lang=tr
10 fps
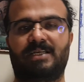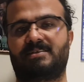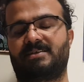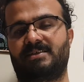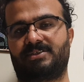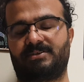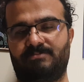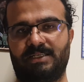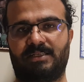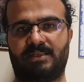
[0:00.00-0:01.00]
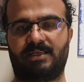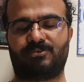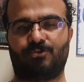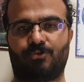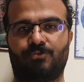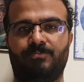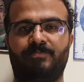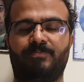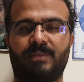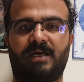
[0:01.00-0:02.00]
hayatına ilişkin bilgiler yok.
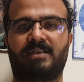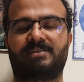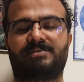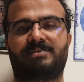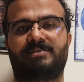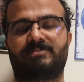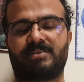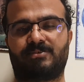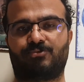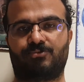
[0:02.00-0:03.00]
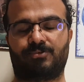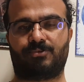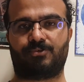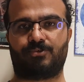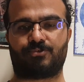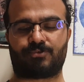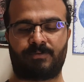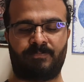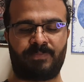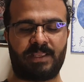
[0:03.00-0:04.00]
Araştırdığımızda şunu görüyoruz.
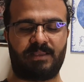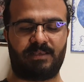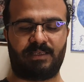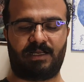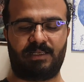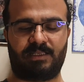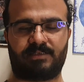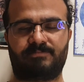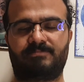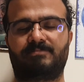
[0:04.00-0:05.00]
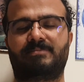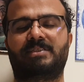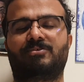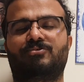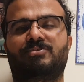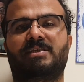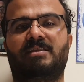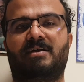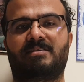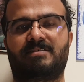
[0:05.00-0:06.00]
Lale Hanım
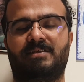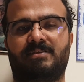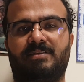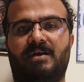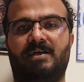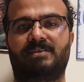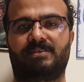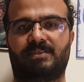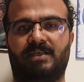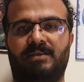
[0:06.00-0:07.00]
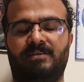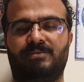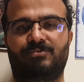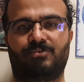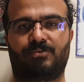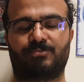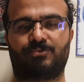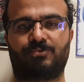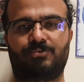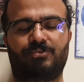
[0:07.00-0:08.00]
1956 yılında Aydın'da
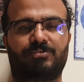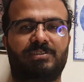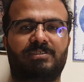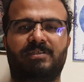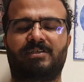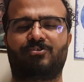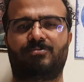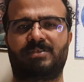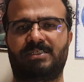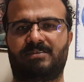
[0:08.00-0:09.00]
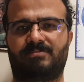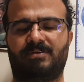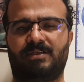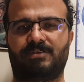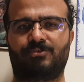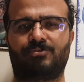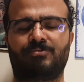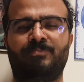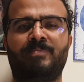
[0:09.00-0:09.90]
doğmuştur. Yurt dışında ekonomi eğitimi alıyor.